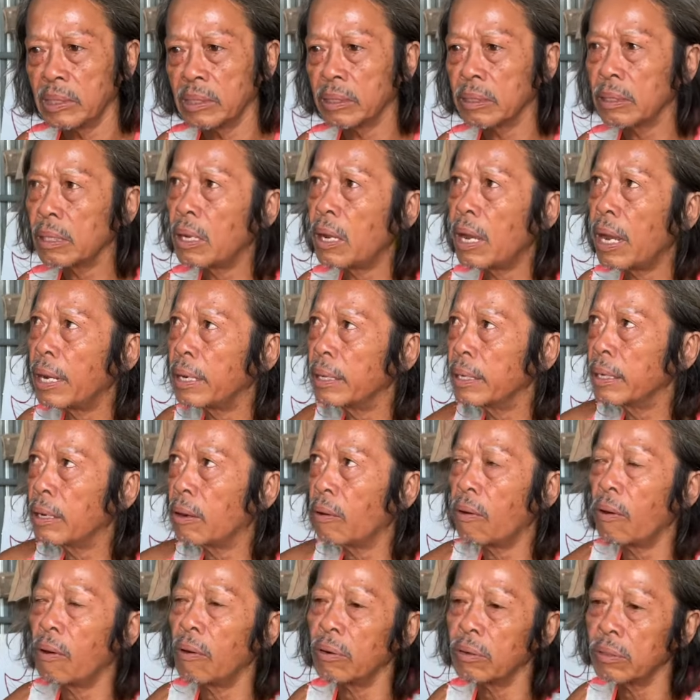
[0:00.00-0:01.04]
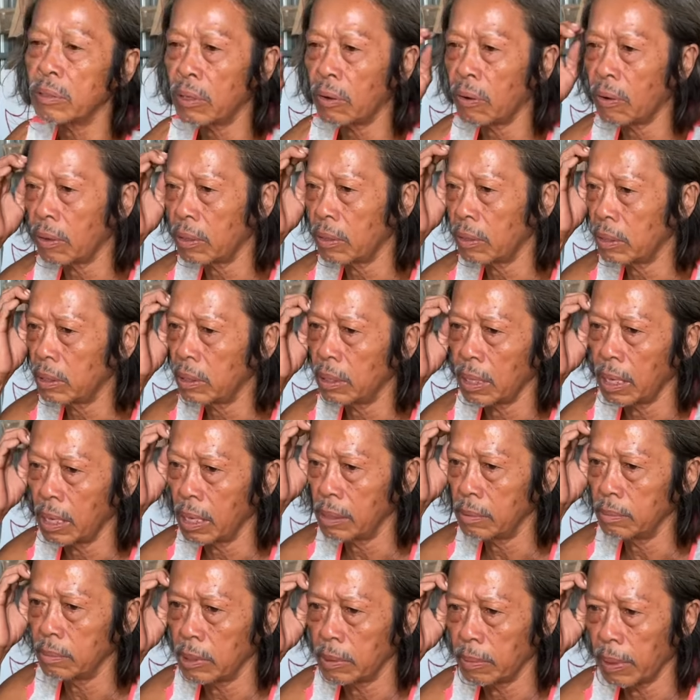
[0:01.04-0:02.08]
nó hai đứa con con nó
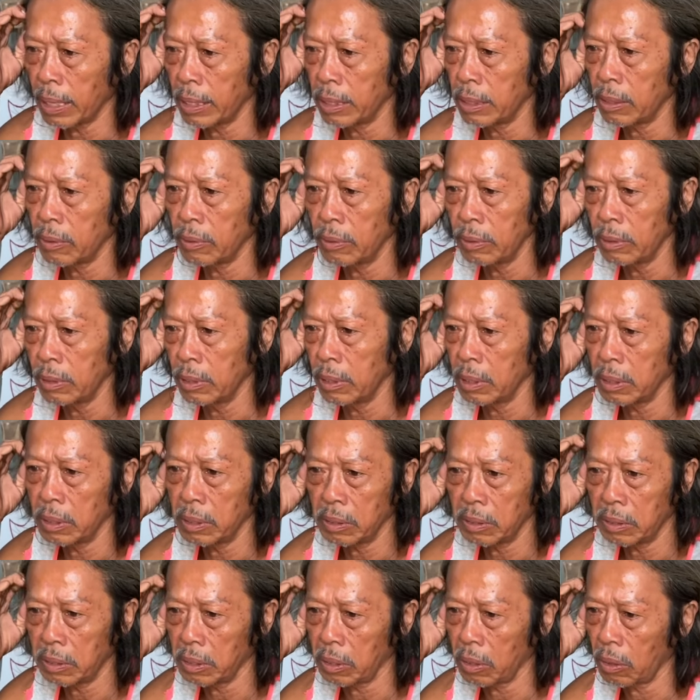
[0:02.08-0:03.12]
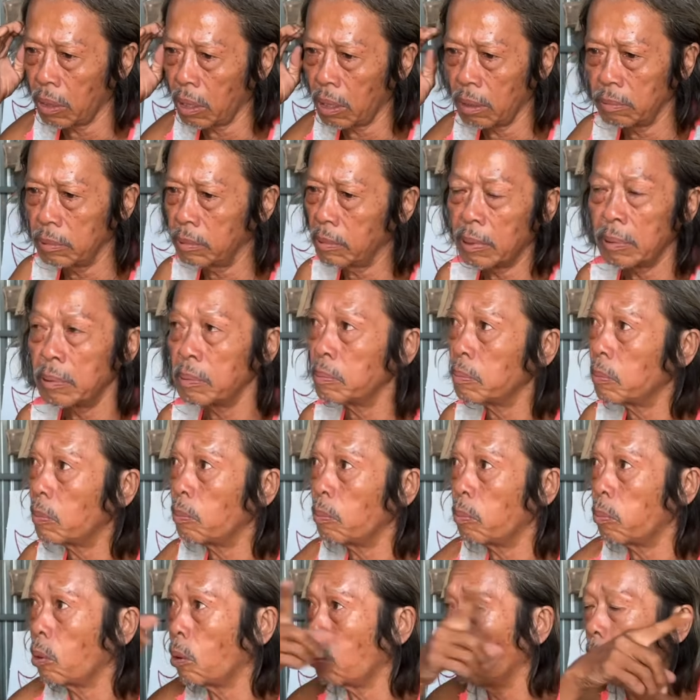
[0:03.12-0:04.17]
lớn 17 tuổi rồi còn nhỏ
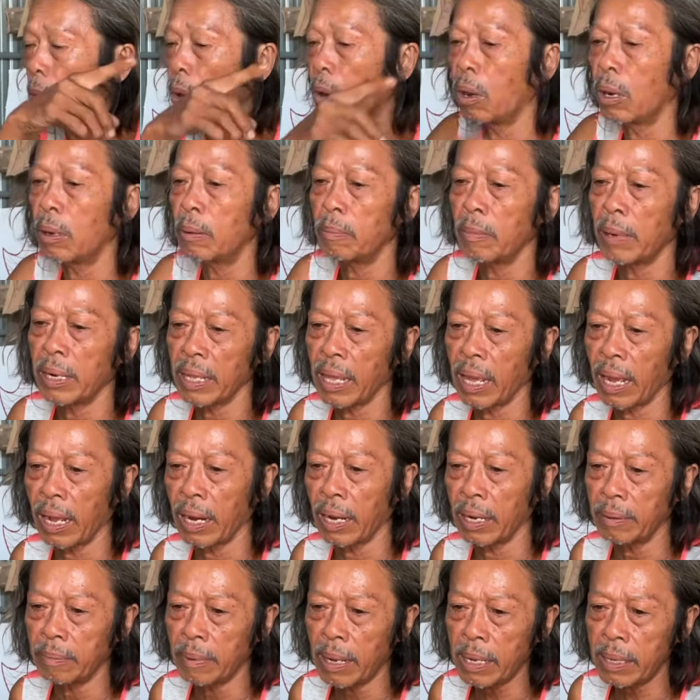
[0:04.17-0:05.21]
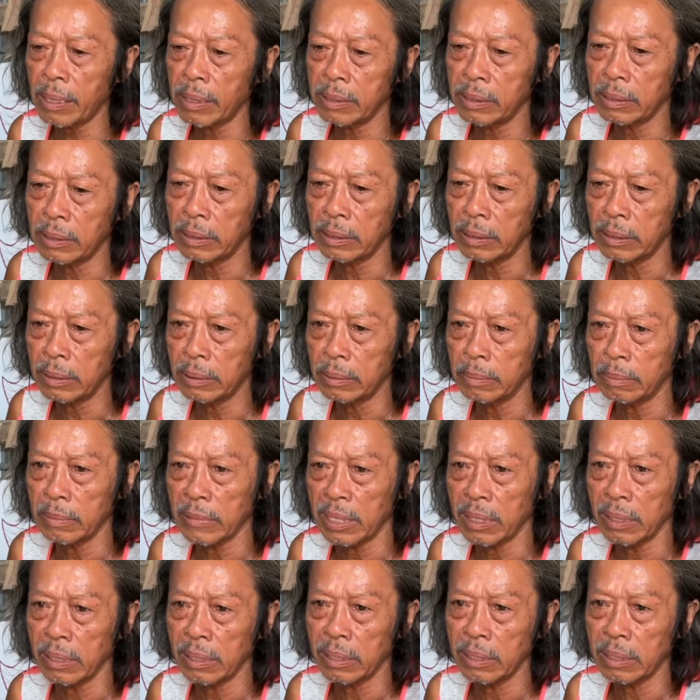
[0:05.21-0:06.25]
rồi bỏ bà già nó bắt ừ,
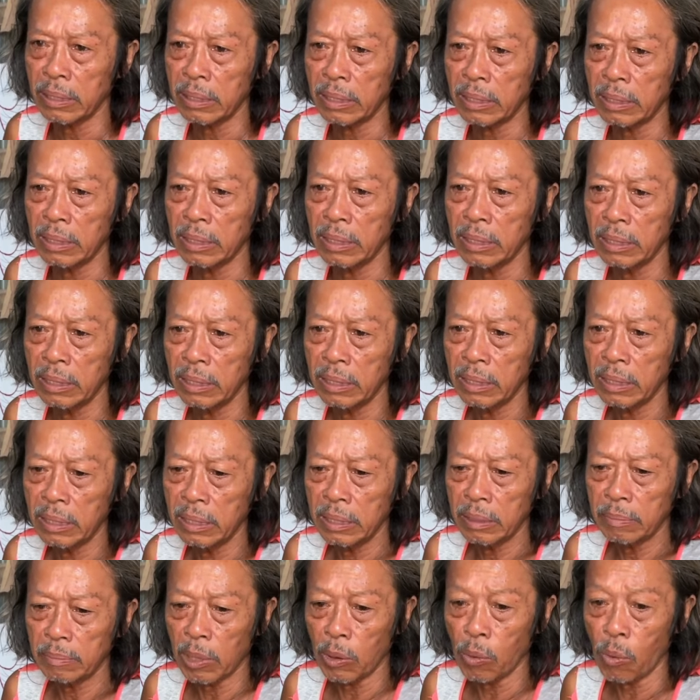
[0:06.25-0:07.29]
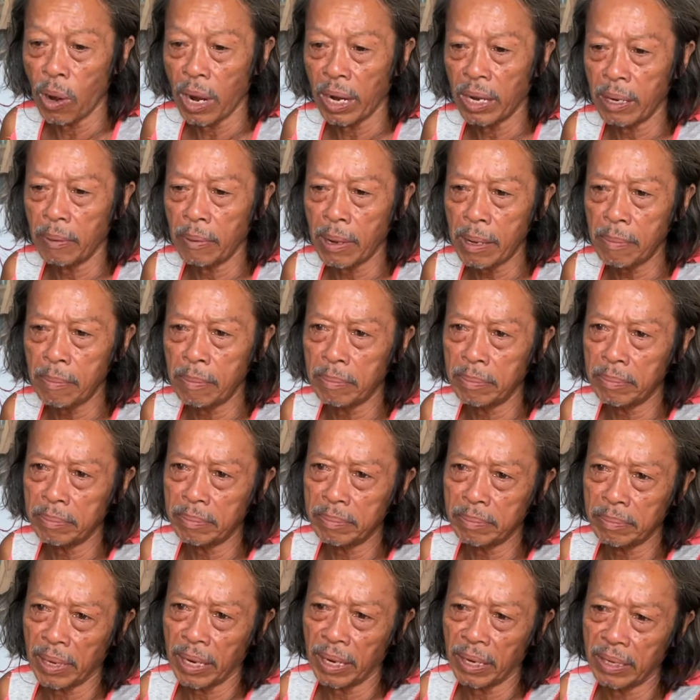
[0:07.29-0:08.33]
bị bà ngoại nó bắt ừ,
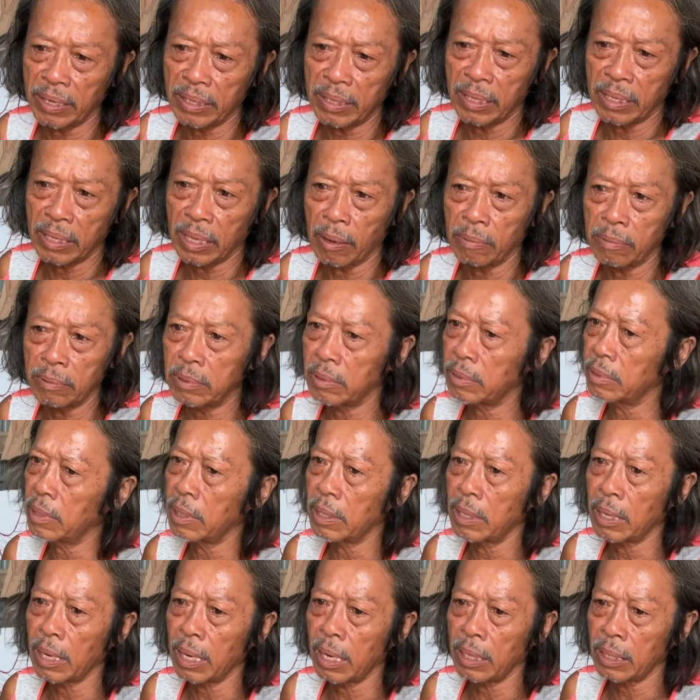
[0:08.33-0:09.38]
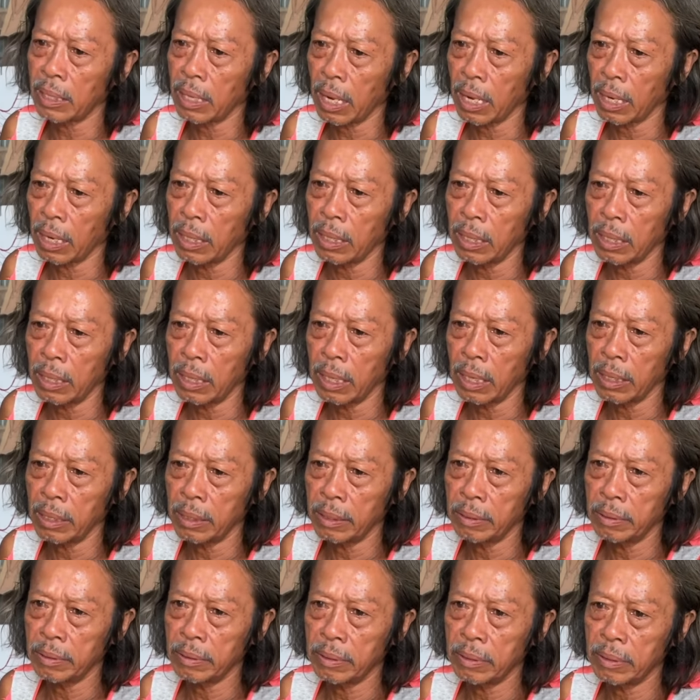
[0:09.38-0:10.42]
mẹ nó về chồng còn hai thằng nó ở đây
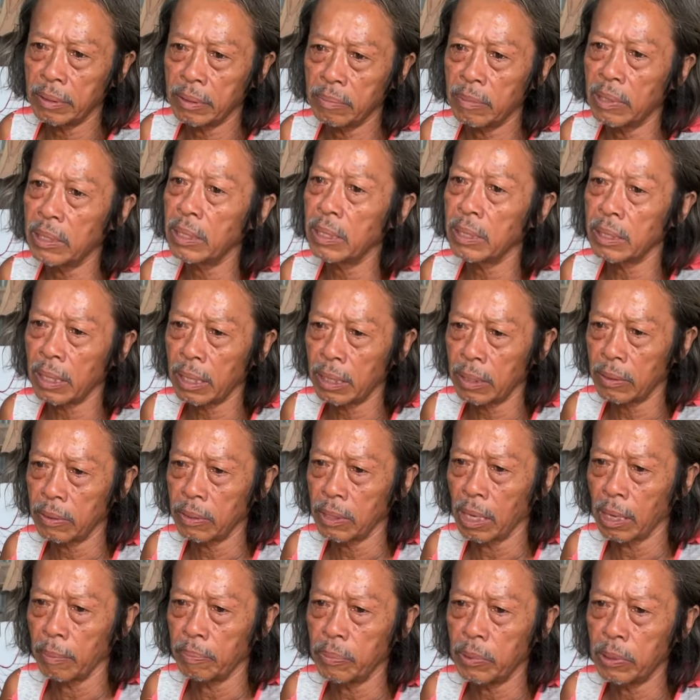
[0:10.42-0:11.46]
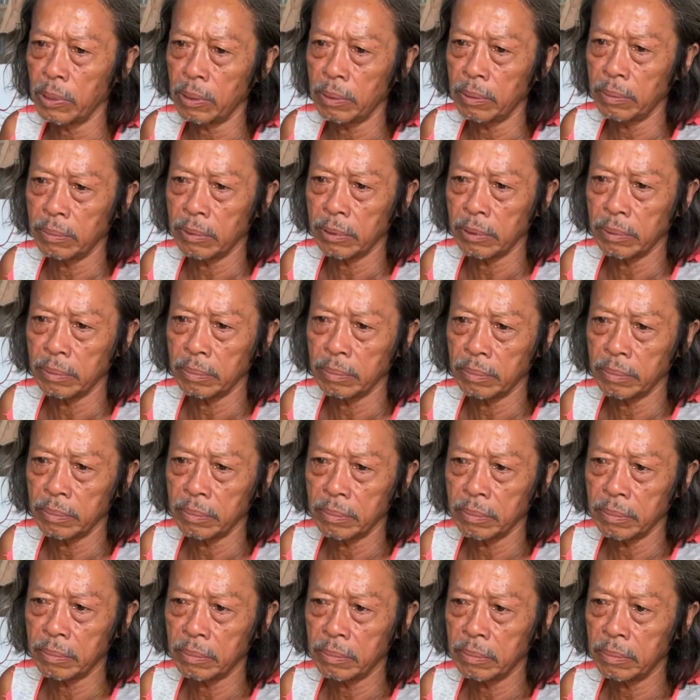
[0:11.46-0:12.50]
bởi yeah. vì thế công nghiệp nó,
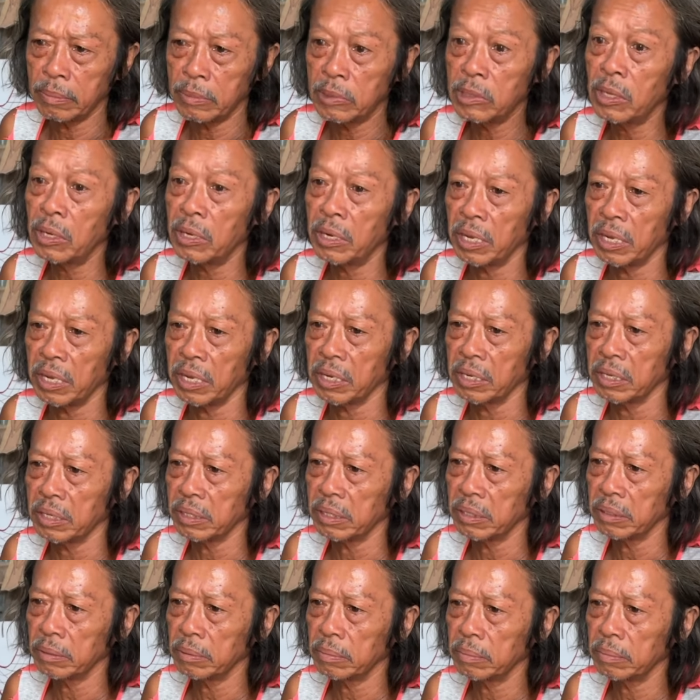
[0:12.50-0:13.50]
ừ. nó hiền